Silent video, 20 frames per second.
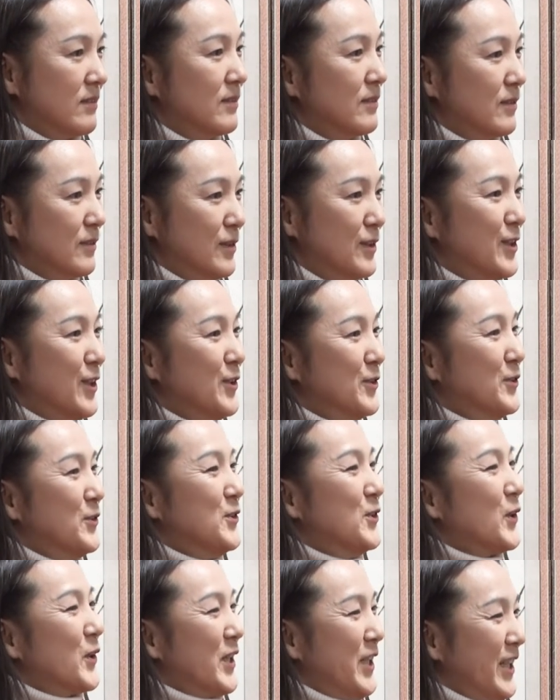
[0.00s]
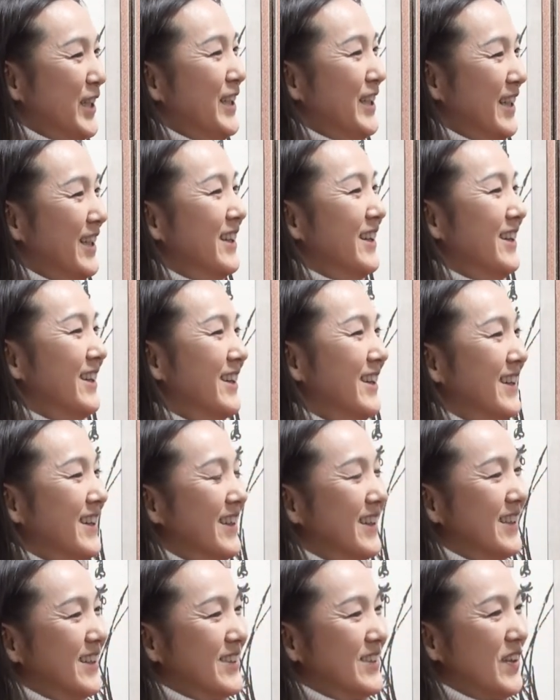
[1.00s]
음, 그래서 운 충분히 예, 예,
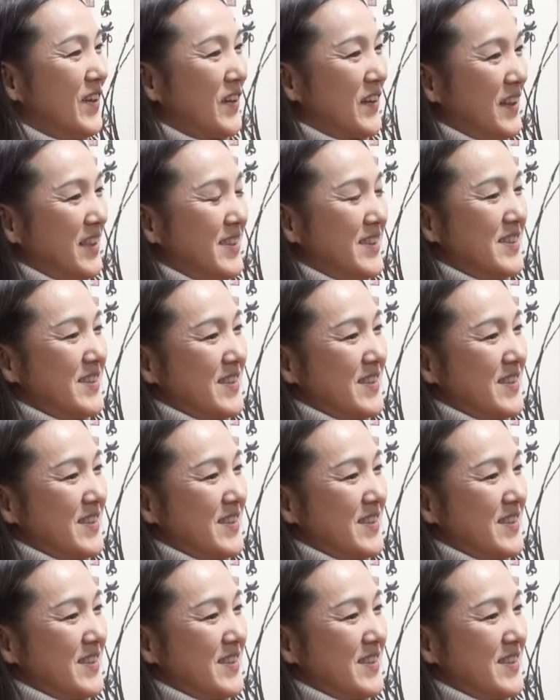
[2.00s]
충분히 하시,